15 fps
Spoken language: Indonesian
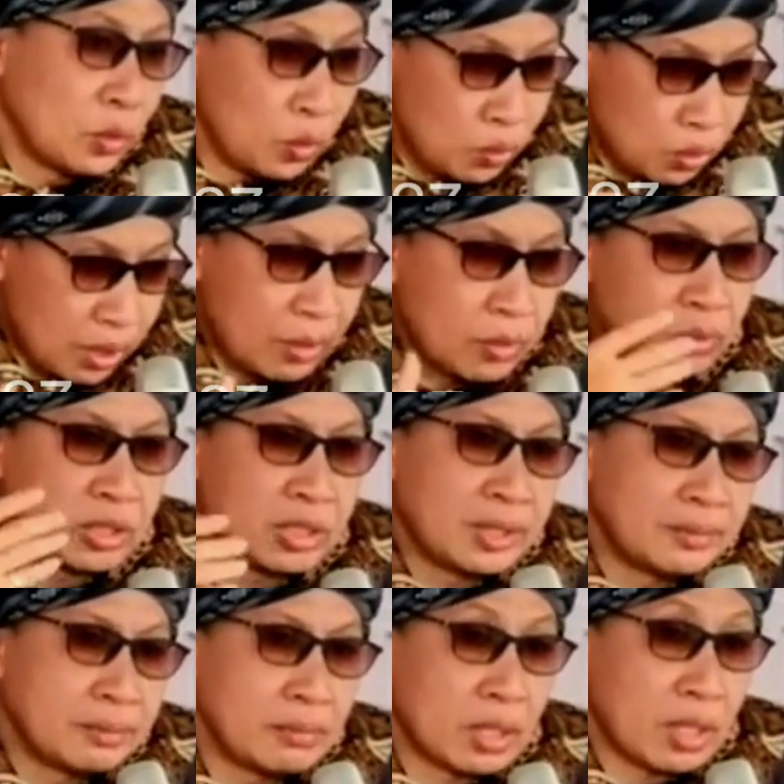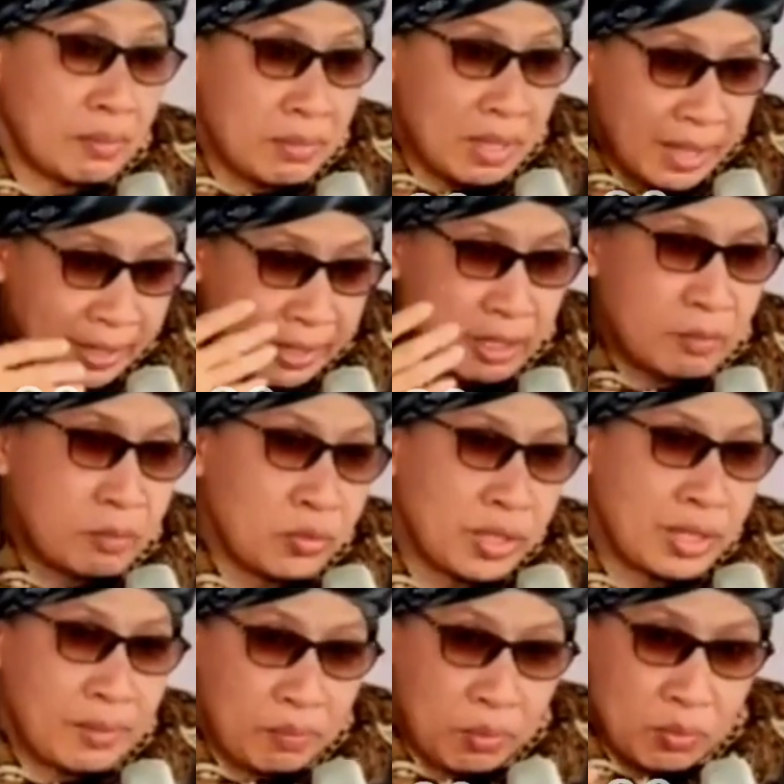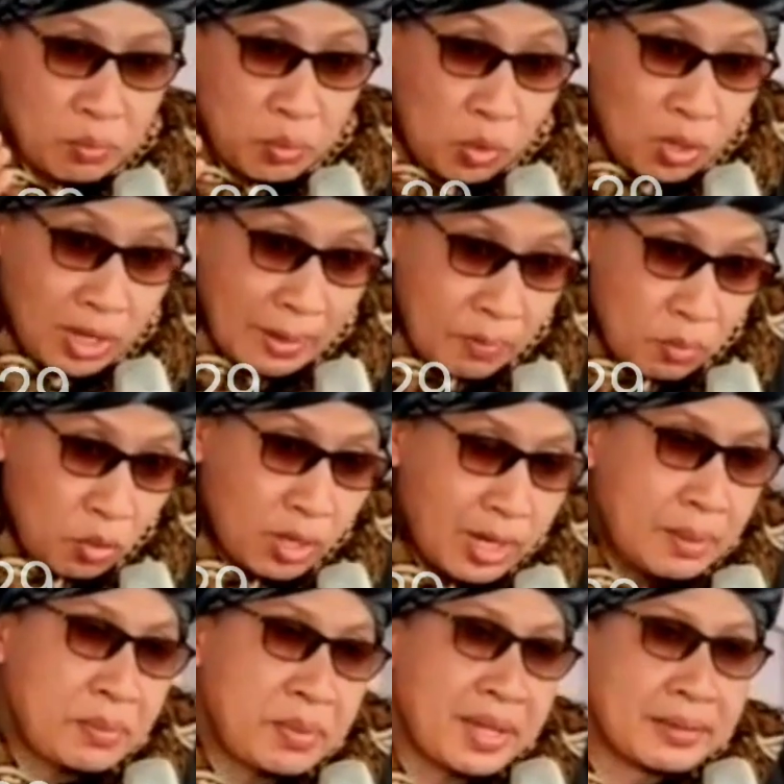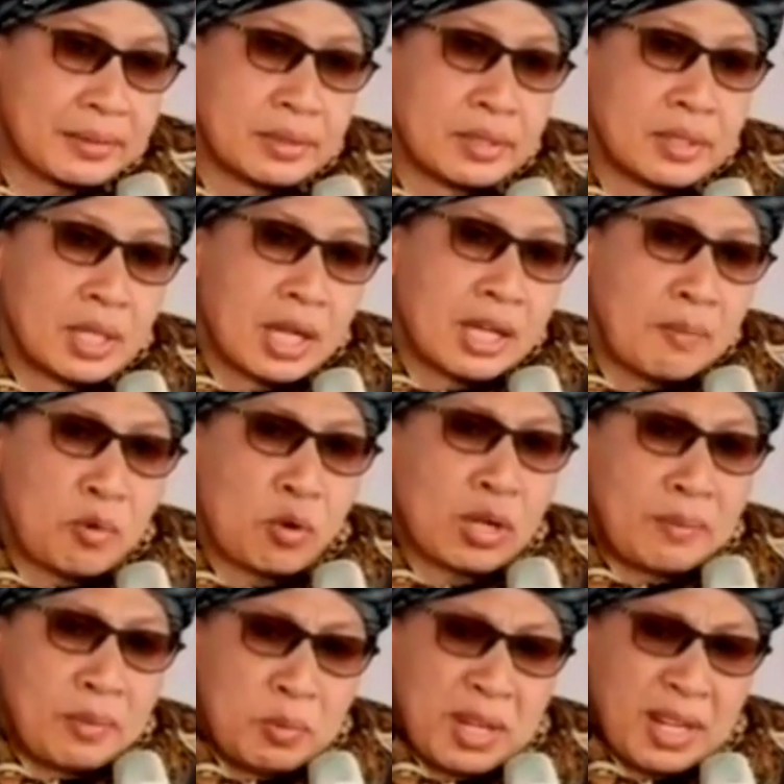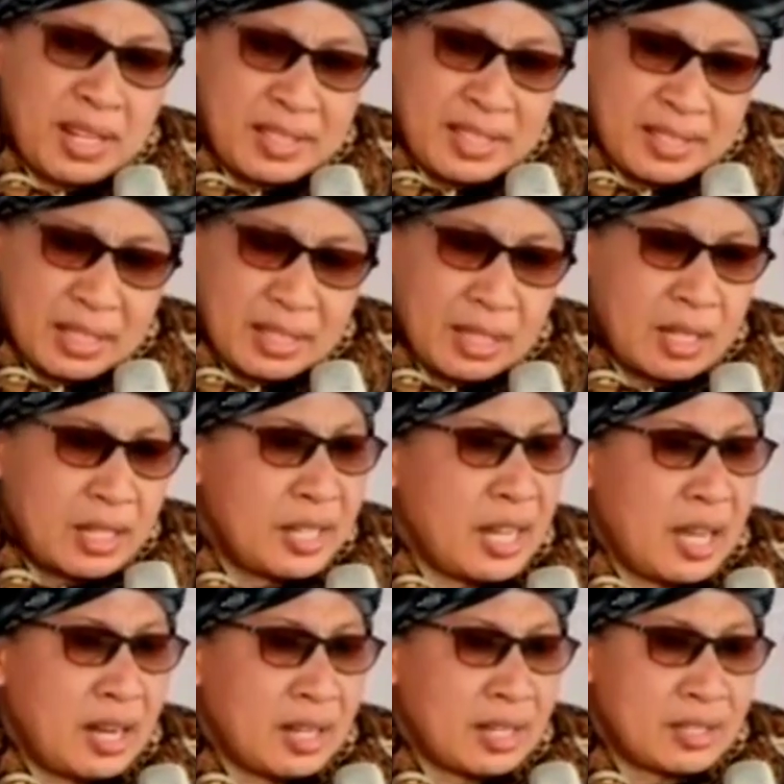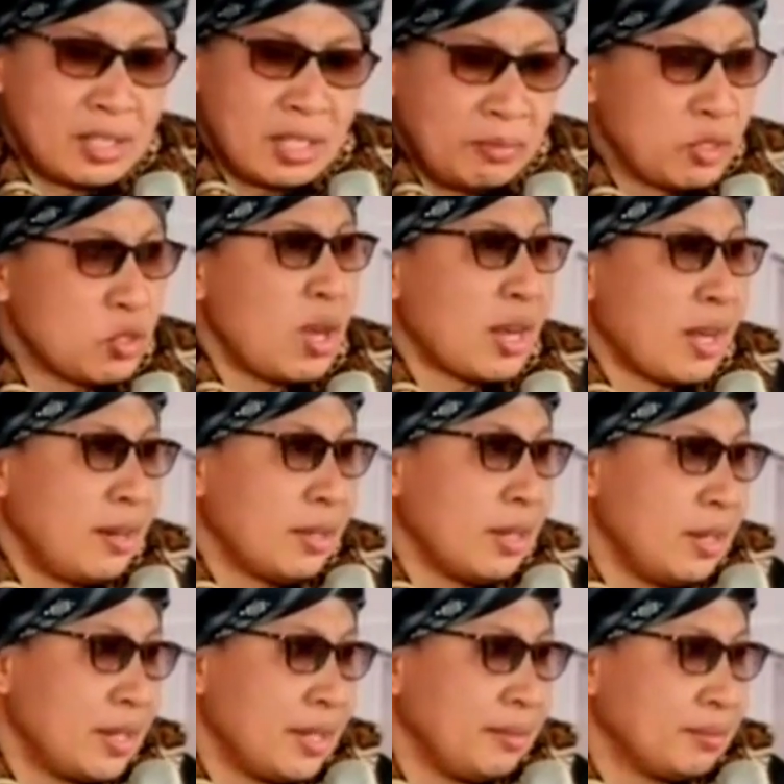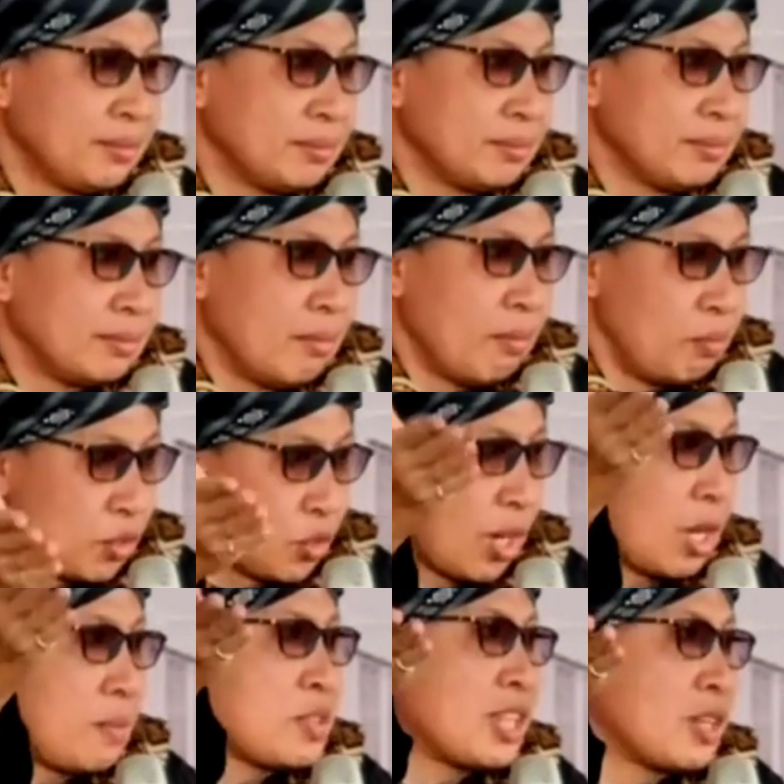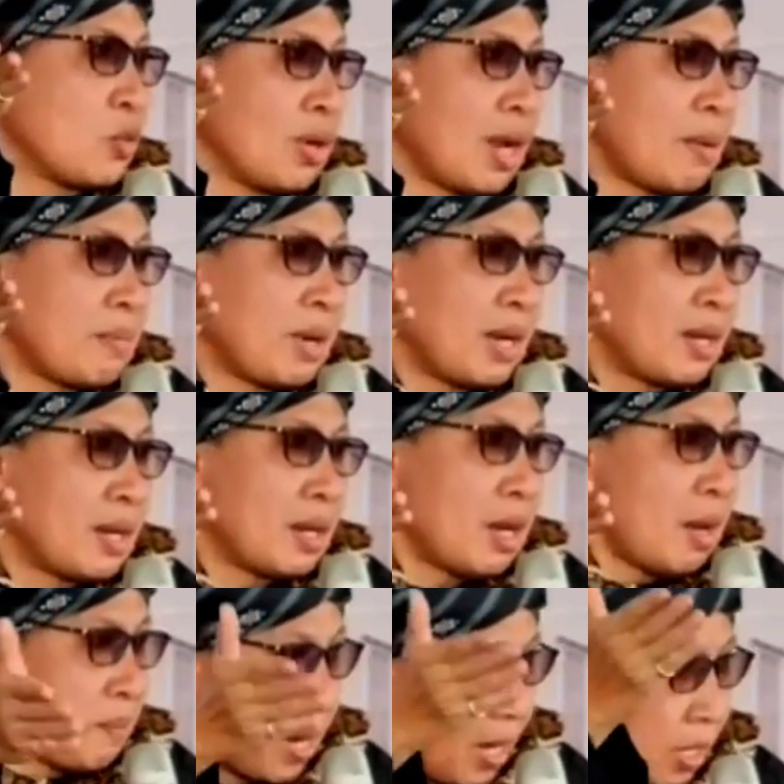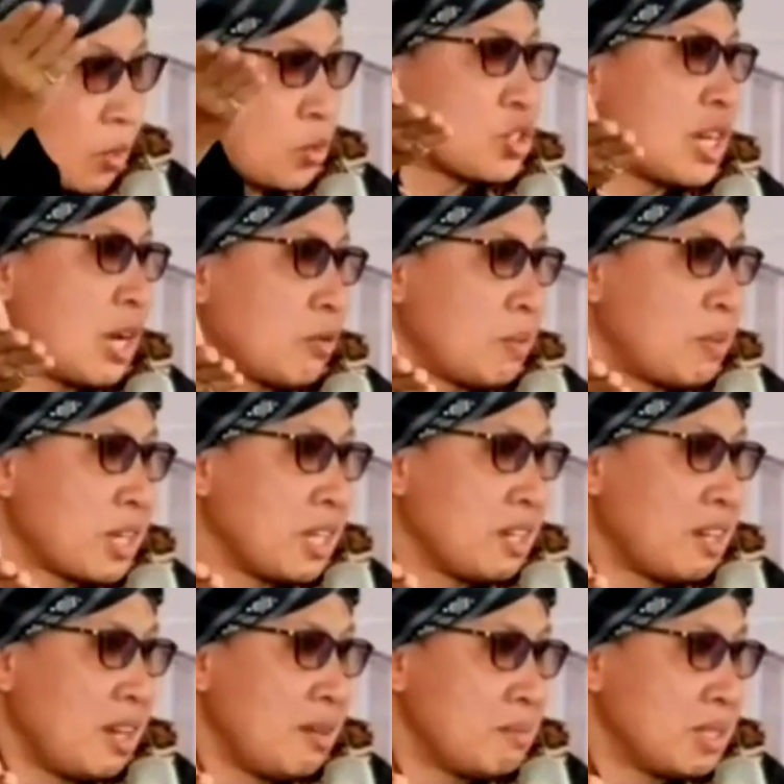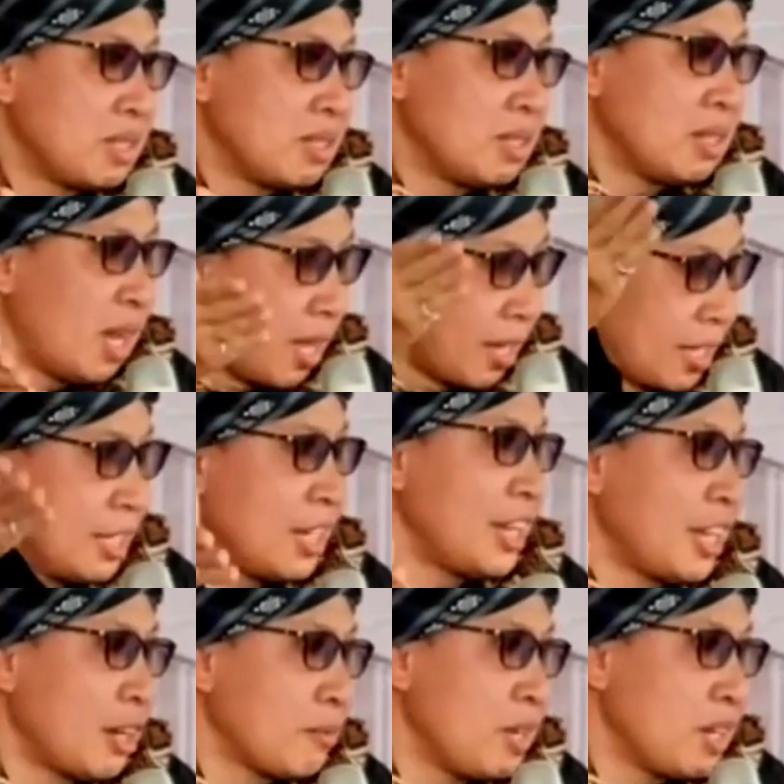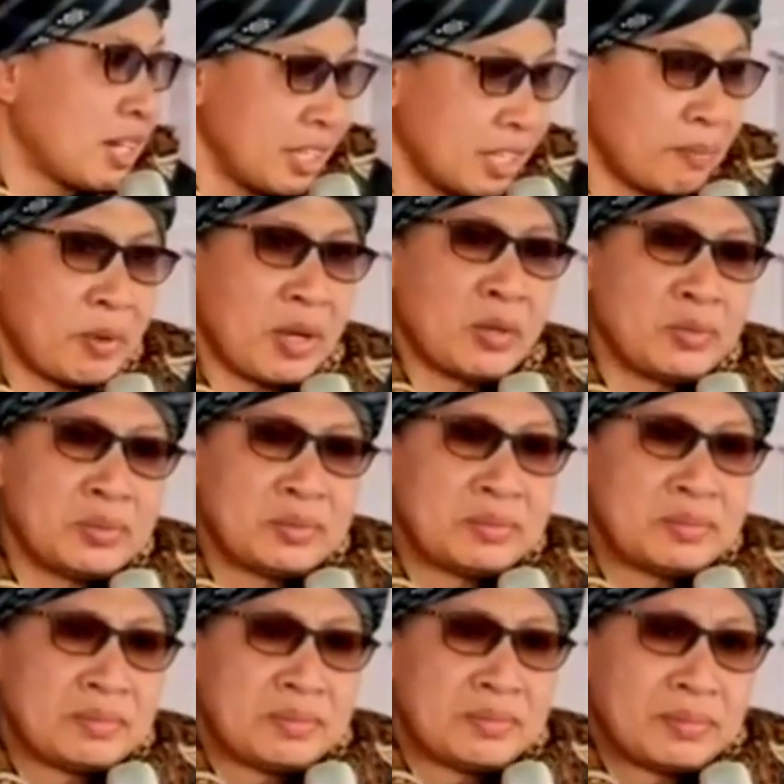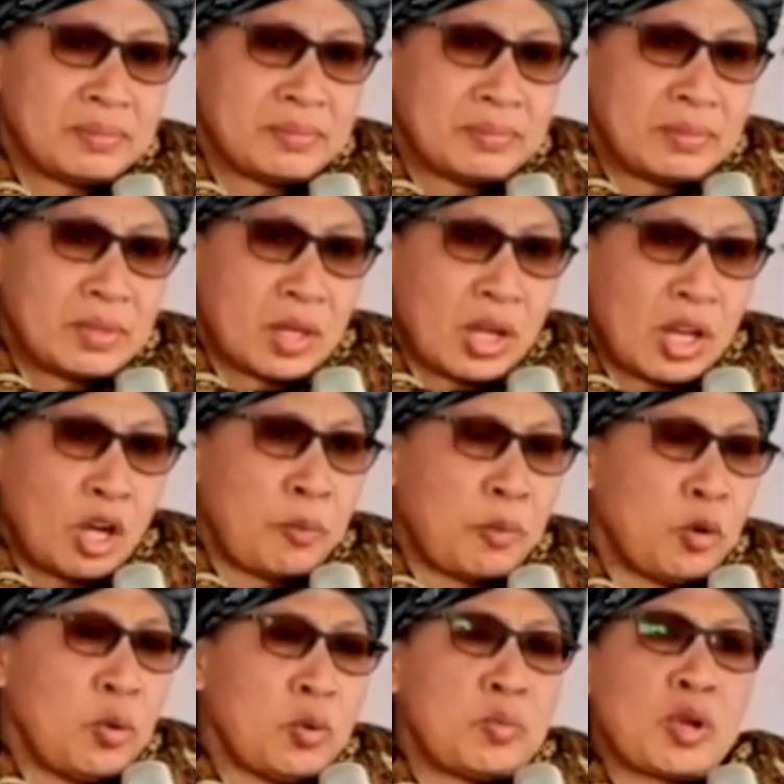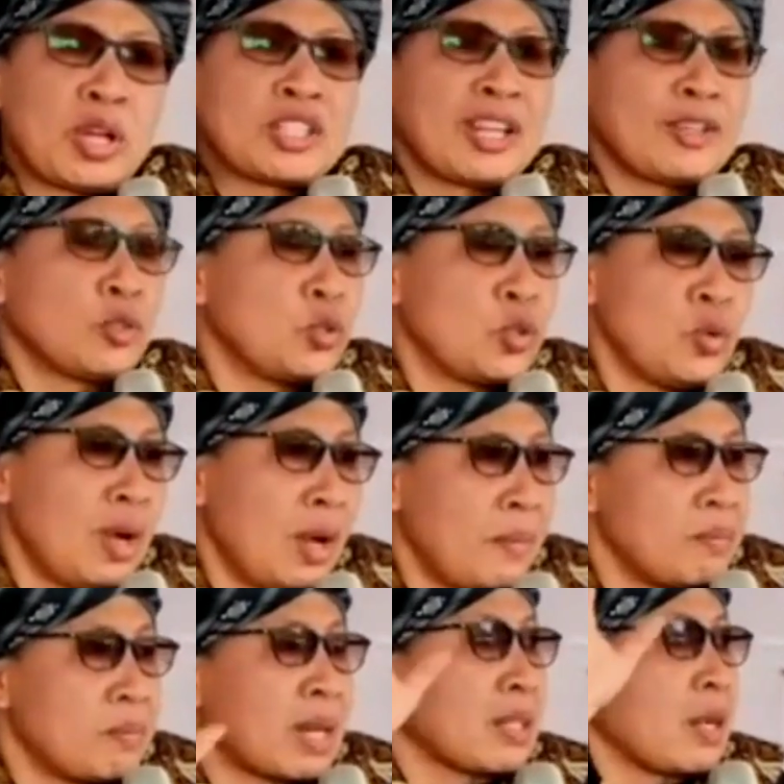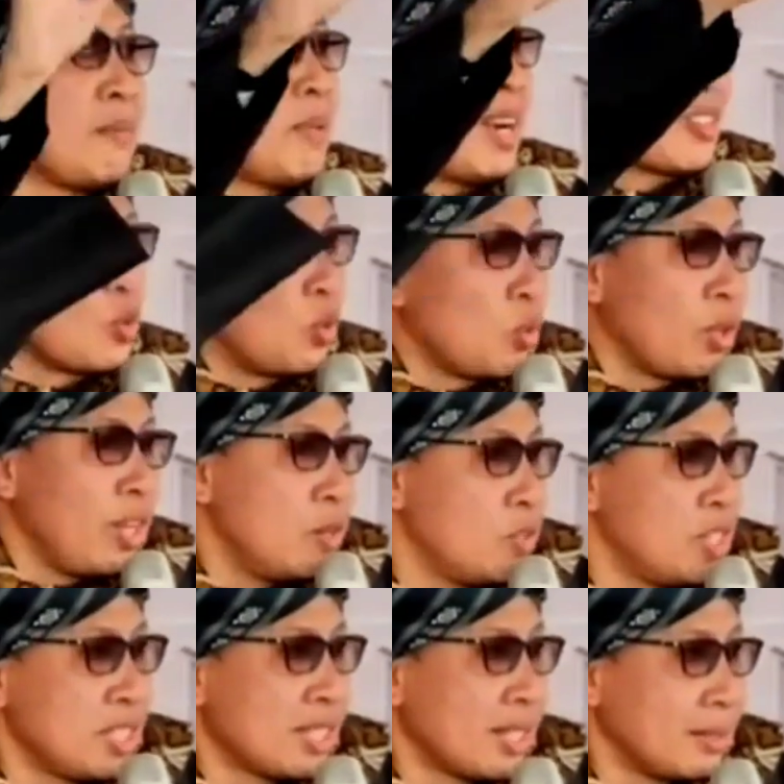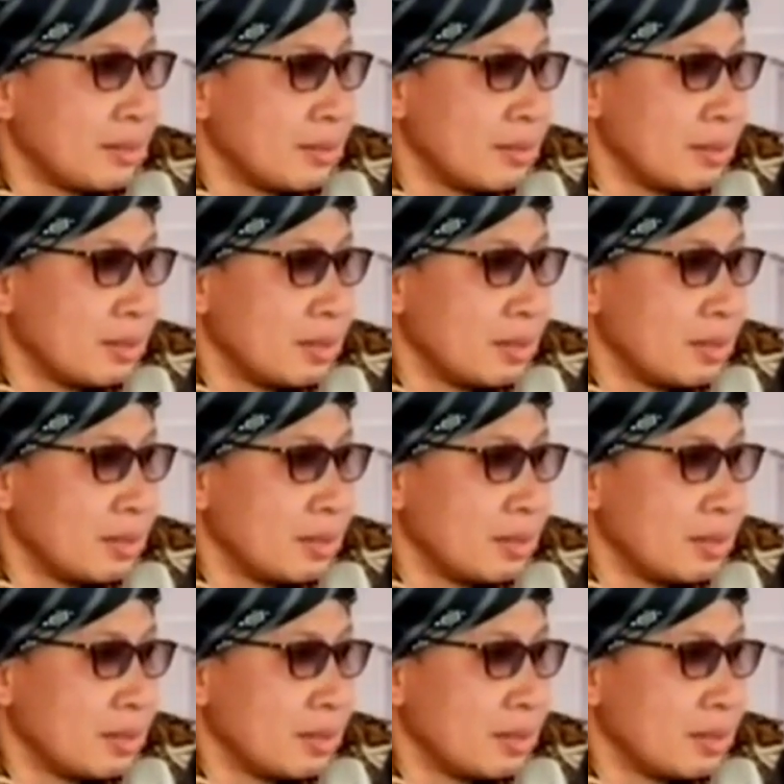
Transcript: terus ikuti perkembangan ilmunya program-programnya karena programnya bukan hanya sekedar didik anak kecil besok akan gede besok akan menjadi ulama penerus dakwah baginda Nabi akidah yang benar kita perlu kalau perlu bukan satu dua berkembang seluruh Indonesia